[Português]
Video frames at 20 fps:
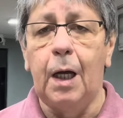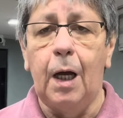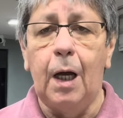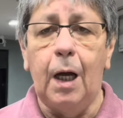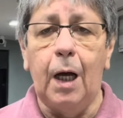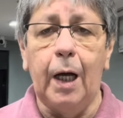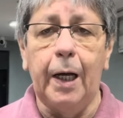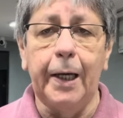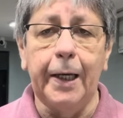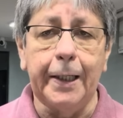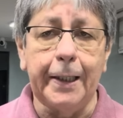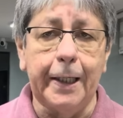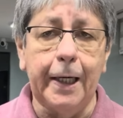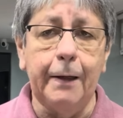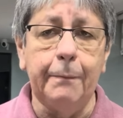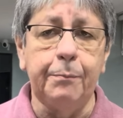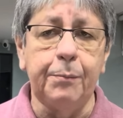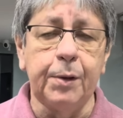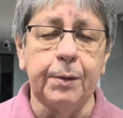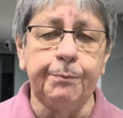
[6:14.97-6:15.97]
à
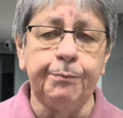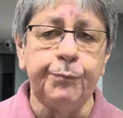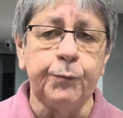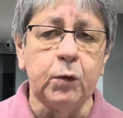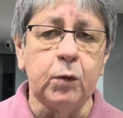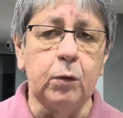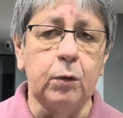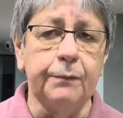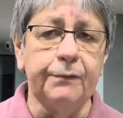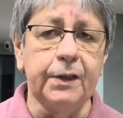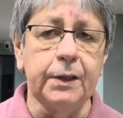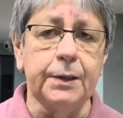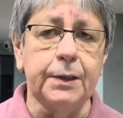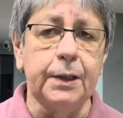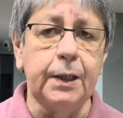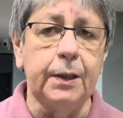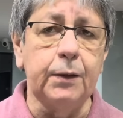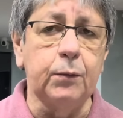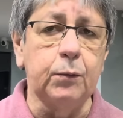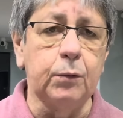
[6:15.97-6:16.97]
ECAP.
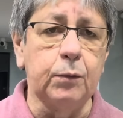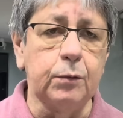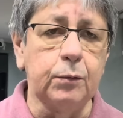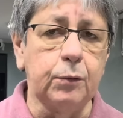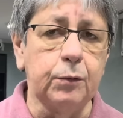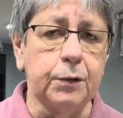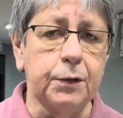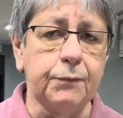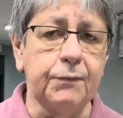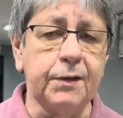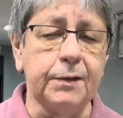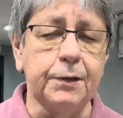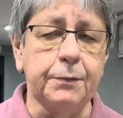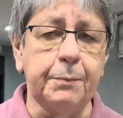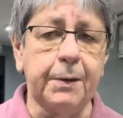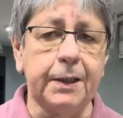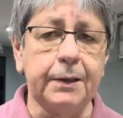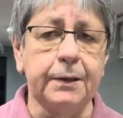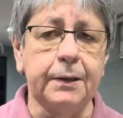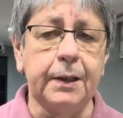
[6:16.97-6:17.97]
Conversei com um dos
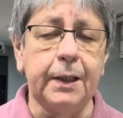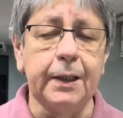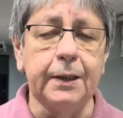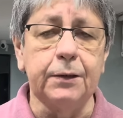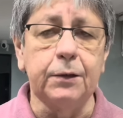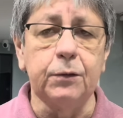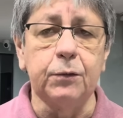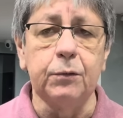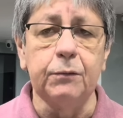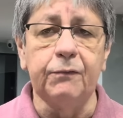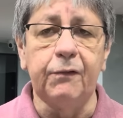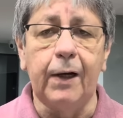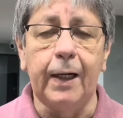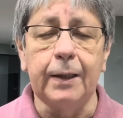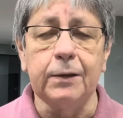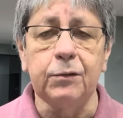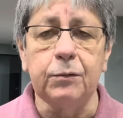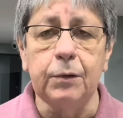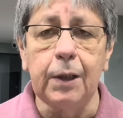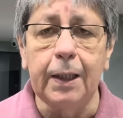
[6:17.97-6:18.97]
vice-presidentes do
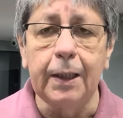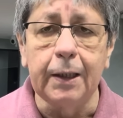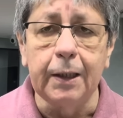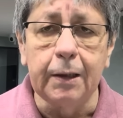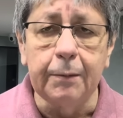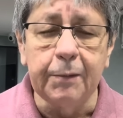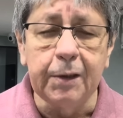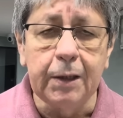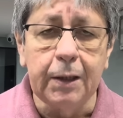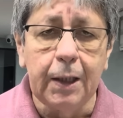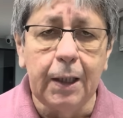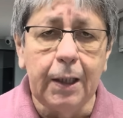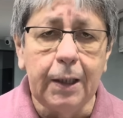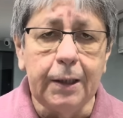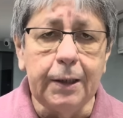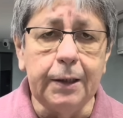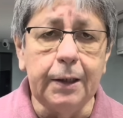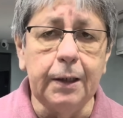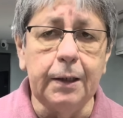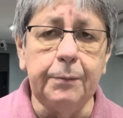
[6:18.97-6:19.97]
Vasco da Gama
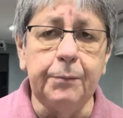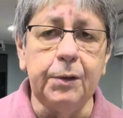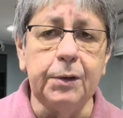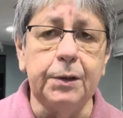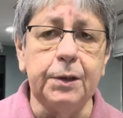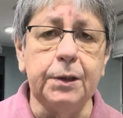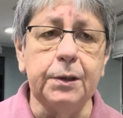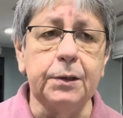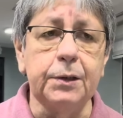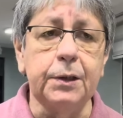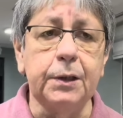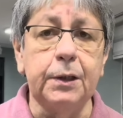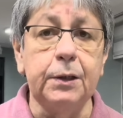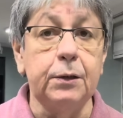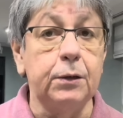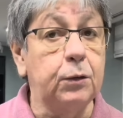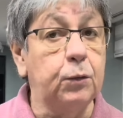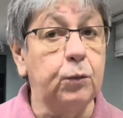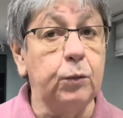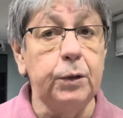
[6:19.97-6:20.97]
e ele me disse que
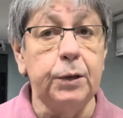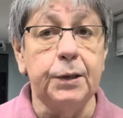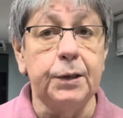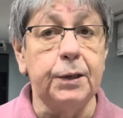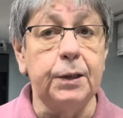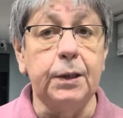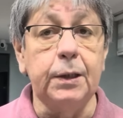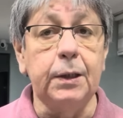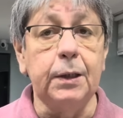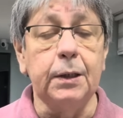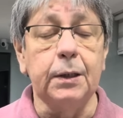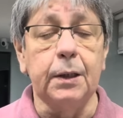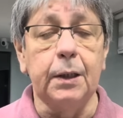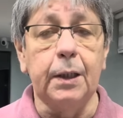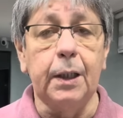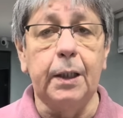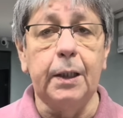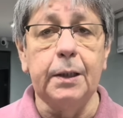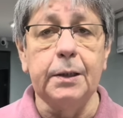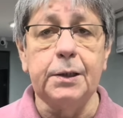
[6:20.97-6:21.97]
desconhecia
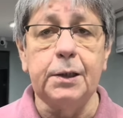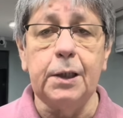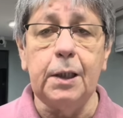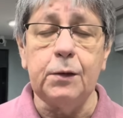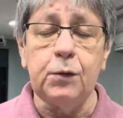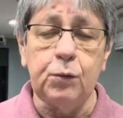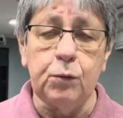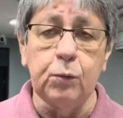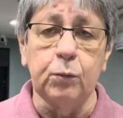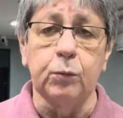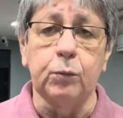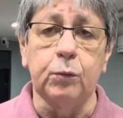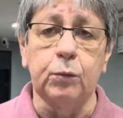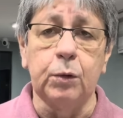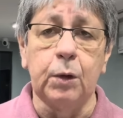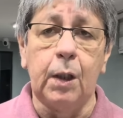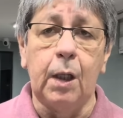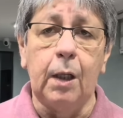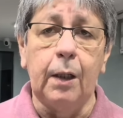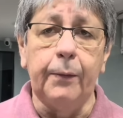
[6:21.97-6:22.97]
esse assunto.
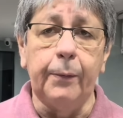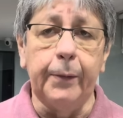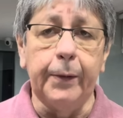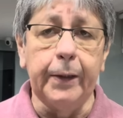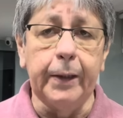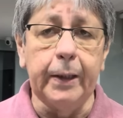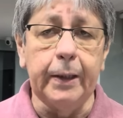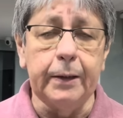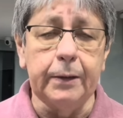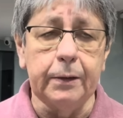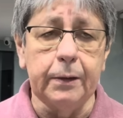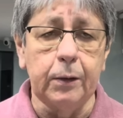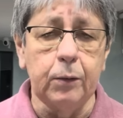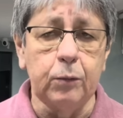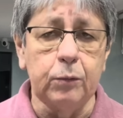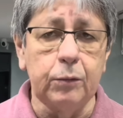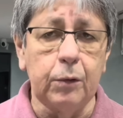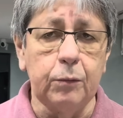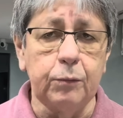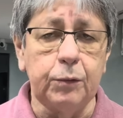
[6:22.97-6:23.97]
Né? Não,
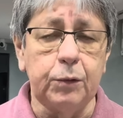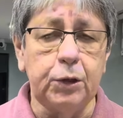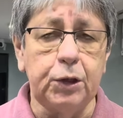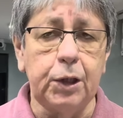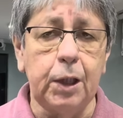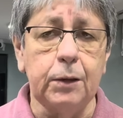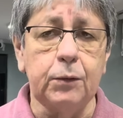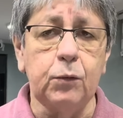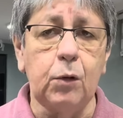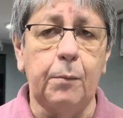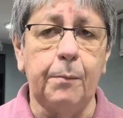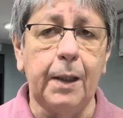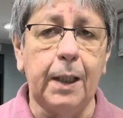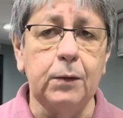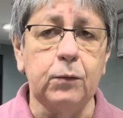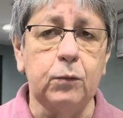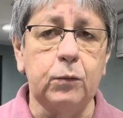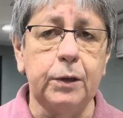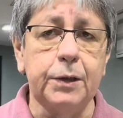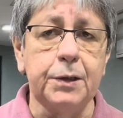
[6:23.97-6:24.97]
não, tinha
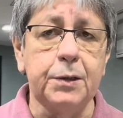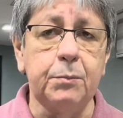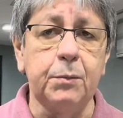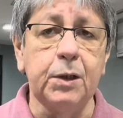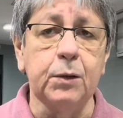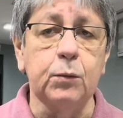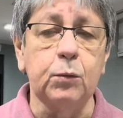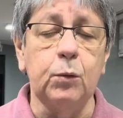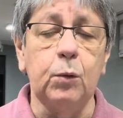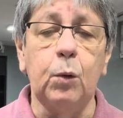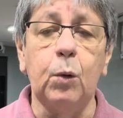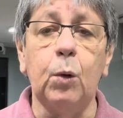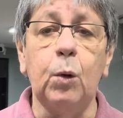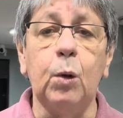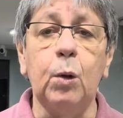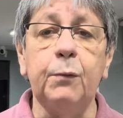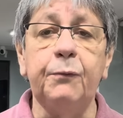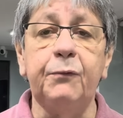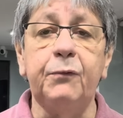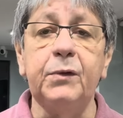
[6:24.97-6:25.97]
tomado conhecimento
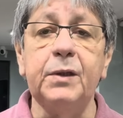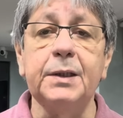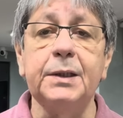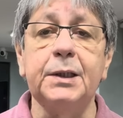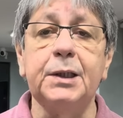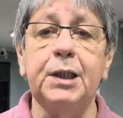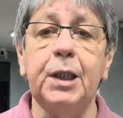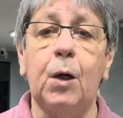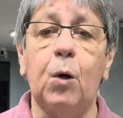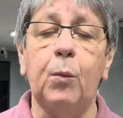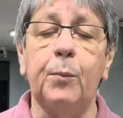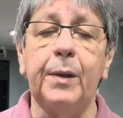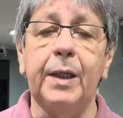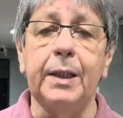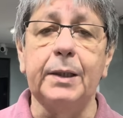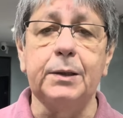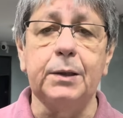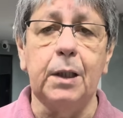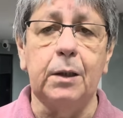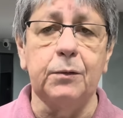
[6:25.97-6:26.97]

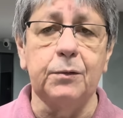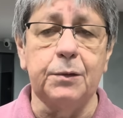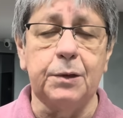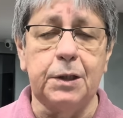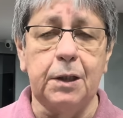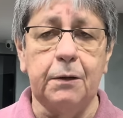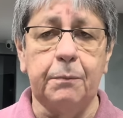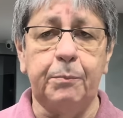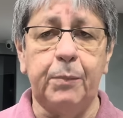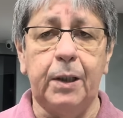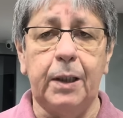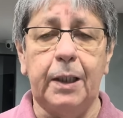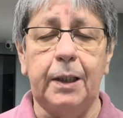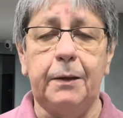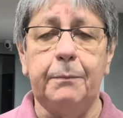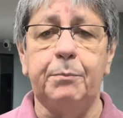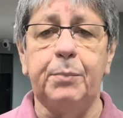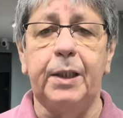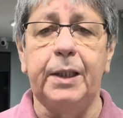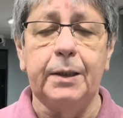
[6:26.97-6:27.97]
oficialmente, a não ser pela
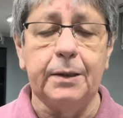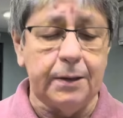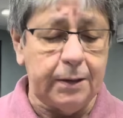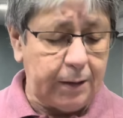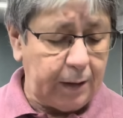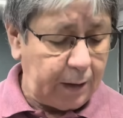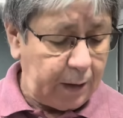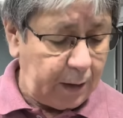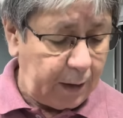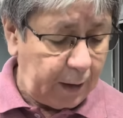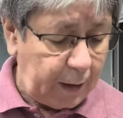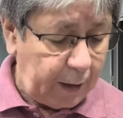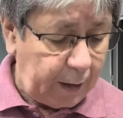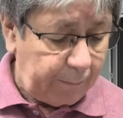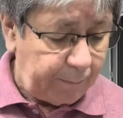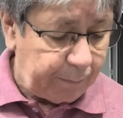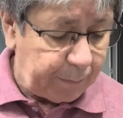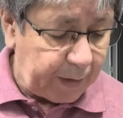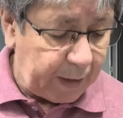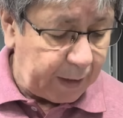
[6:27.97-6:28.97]
imprensa,
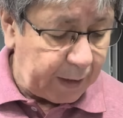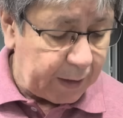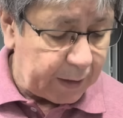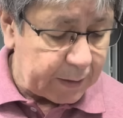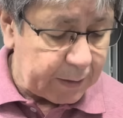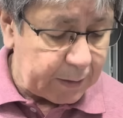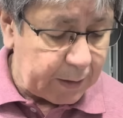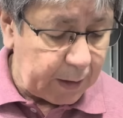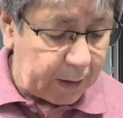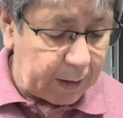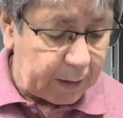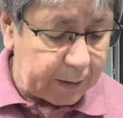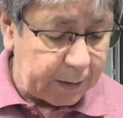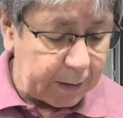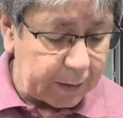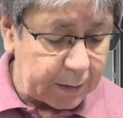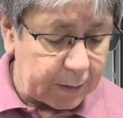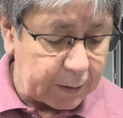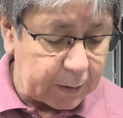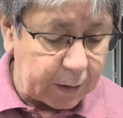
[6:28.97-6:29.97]
desta
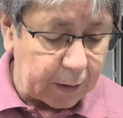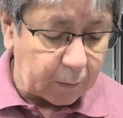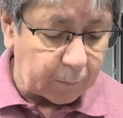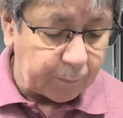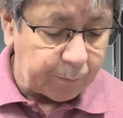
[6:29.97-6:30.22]
questão.